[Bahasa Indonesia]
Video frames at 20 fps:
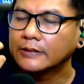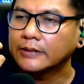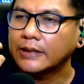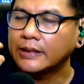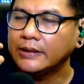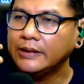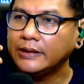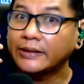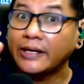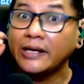
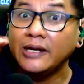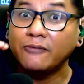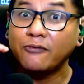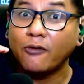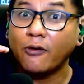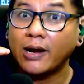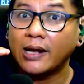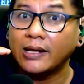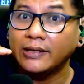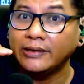tadi teknik
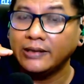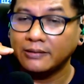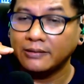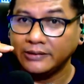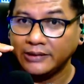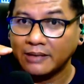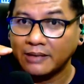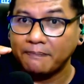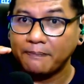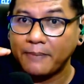vokal yang
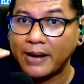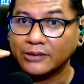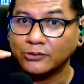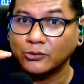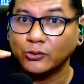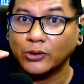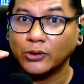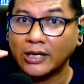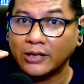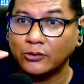yang pas
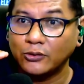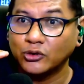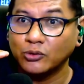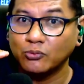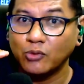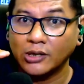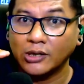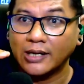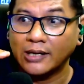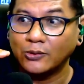untuk lagu
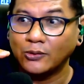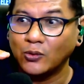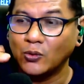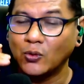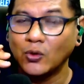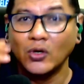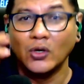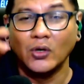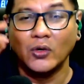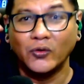sebuah lagu
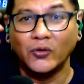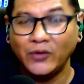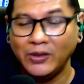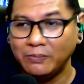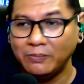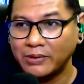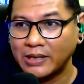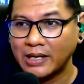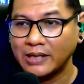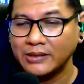
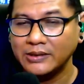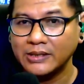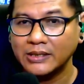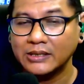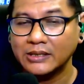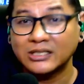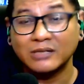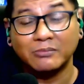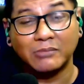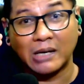vibranya
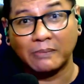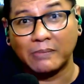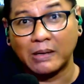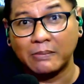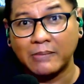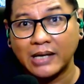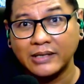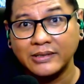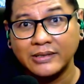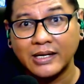seberapa
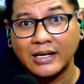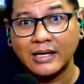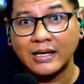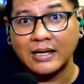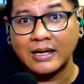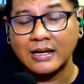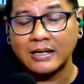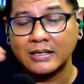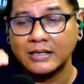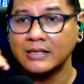
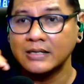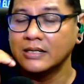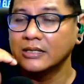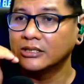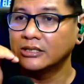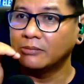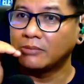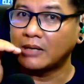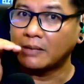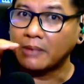banyak
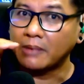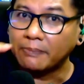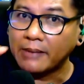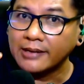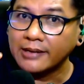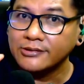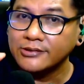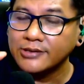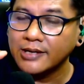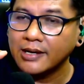seberapa
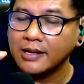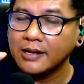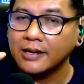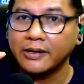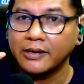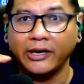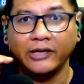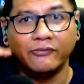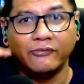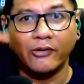panjang
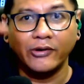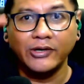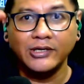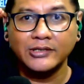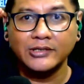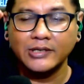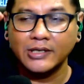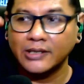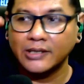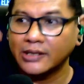head
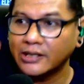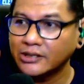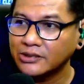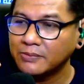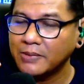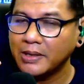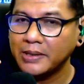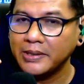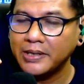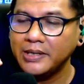voice-nya dan lain
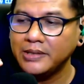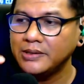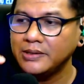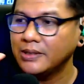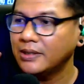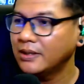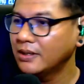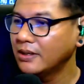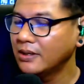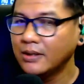
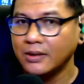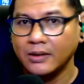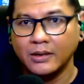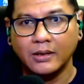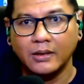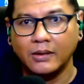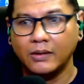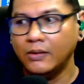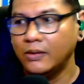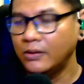sebagainya
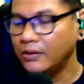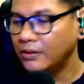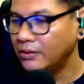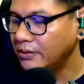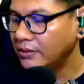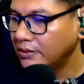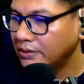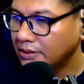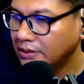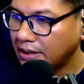oh
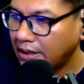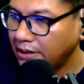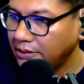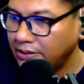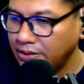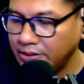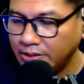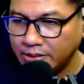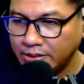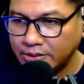I
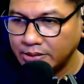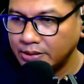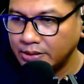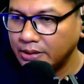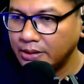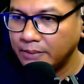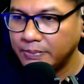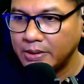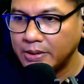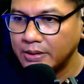think this, is,
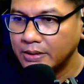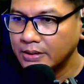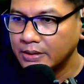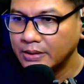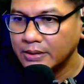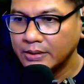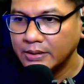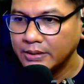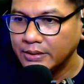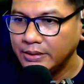apa
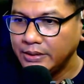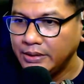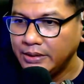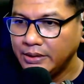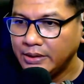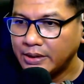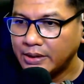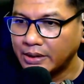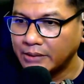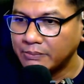
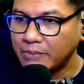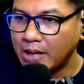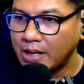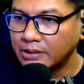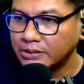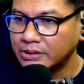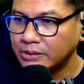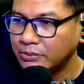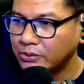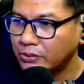ini ini keren banget
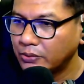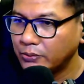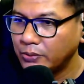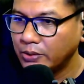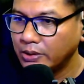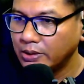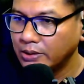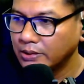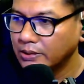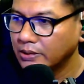sih menurut gua.